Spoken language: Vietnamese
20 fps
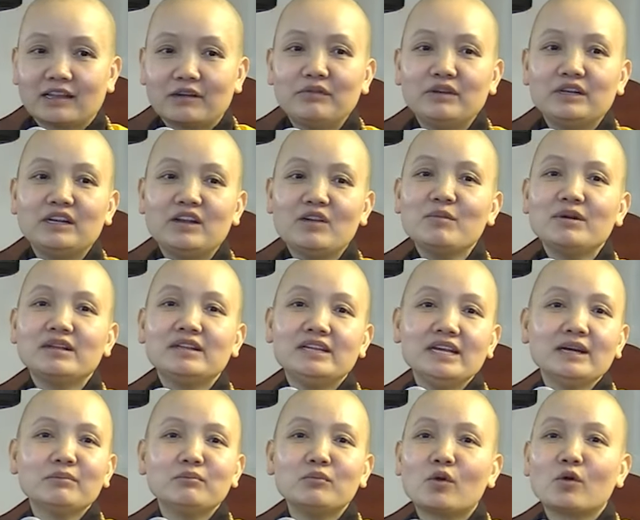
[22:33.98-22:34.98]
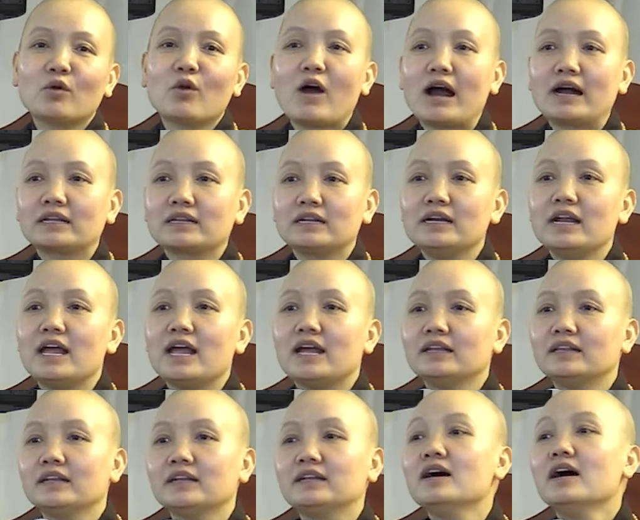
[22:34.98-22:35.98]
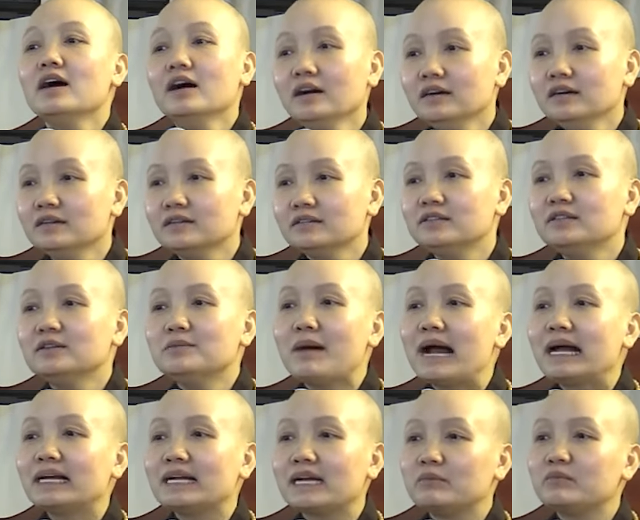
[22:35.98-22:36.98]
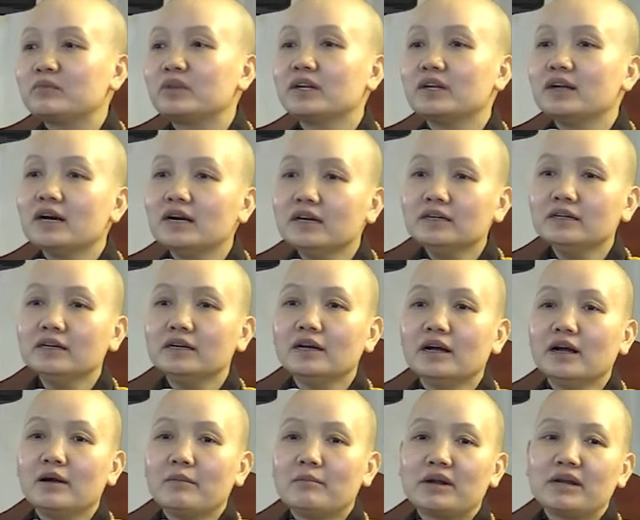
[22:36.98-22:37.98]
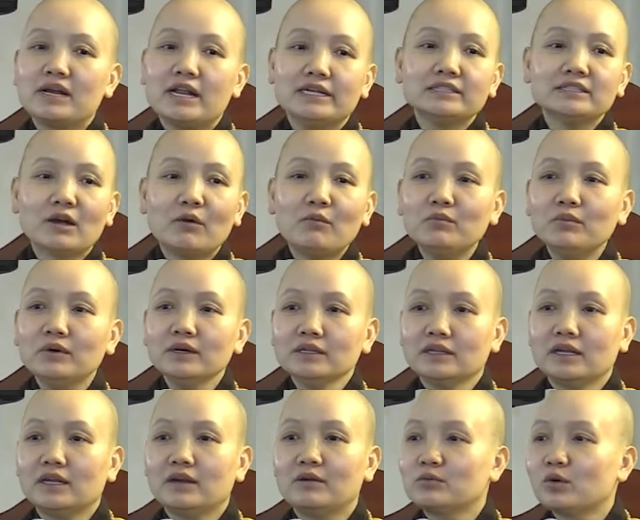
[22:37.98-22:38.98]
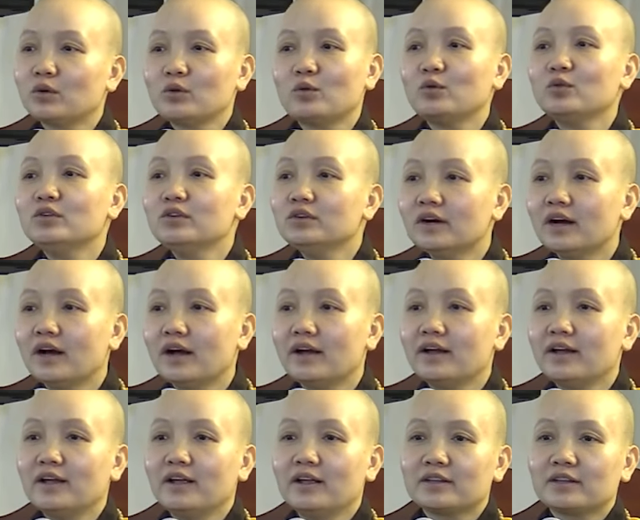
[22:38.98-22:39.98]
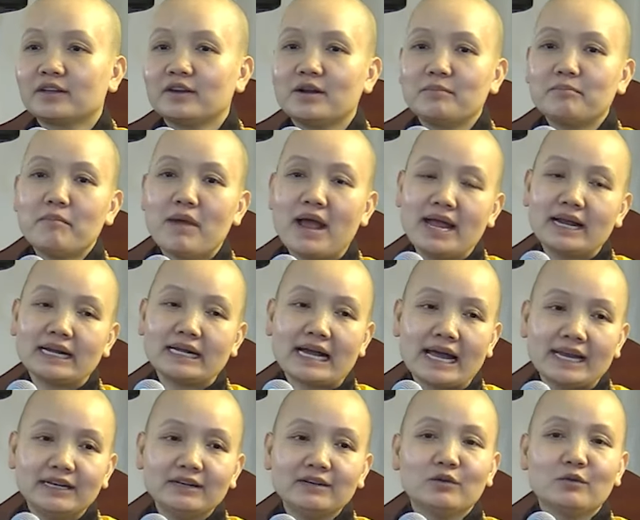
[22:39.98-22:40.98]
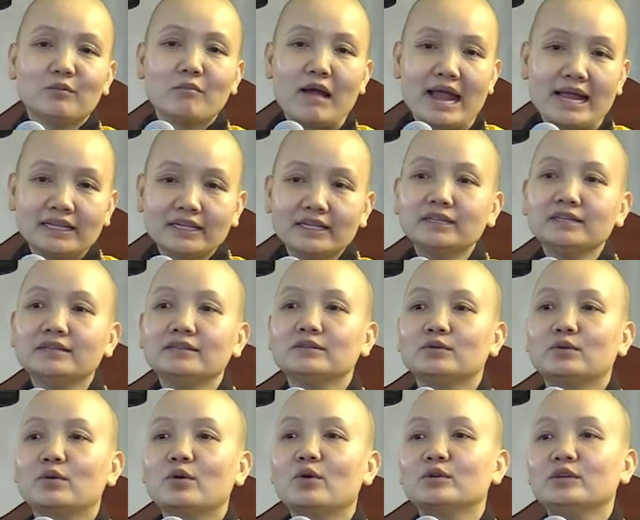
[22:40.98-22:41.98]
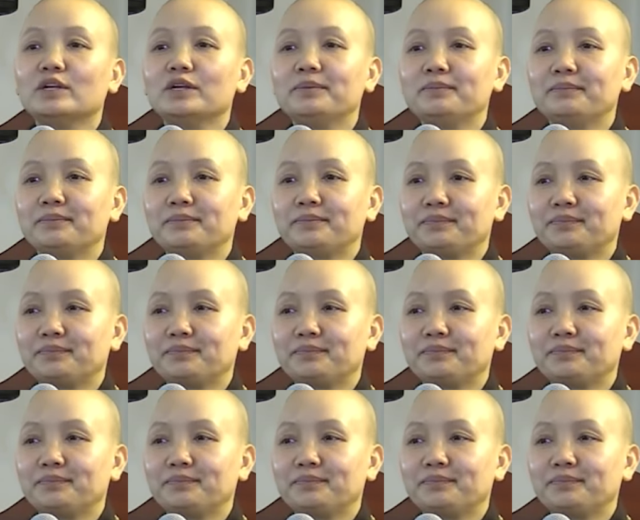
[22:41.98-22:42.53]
Tại vì nếu mà giết một loạt thì để thì nó hư, chưa bán kịp thì nó hư, mà để sống thì không có chỗ chứa, cho nên bẻ cánh rồi bẻ chân của con chim.